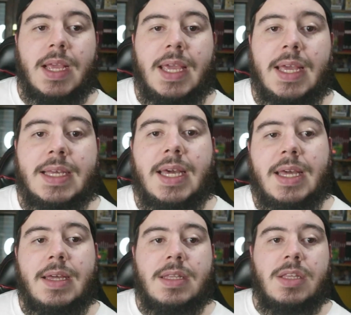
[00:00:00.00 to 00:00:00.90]
Y
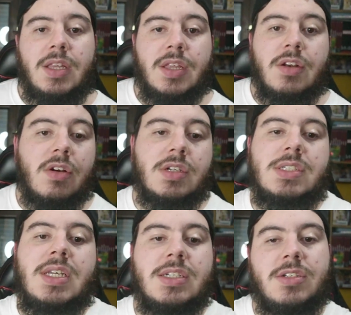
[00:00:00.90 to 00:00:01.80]
que dice, no, es
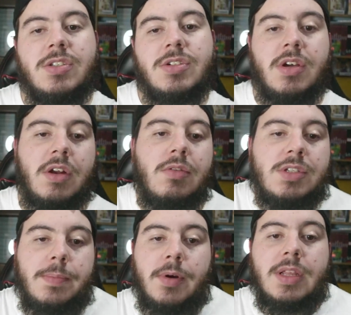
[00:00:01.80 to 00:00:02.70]
que yo solo quiero
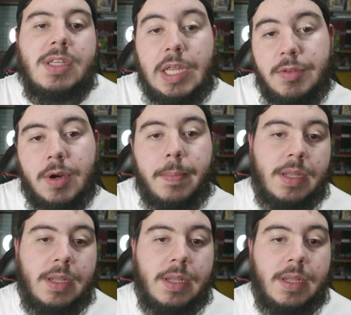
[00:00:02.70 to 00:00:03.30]
luchar por el título,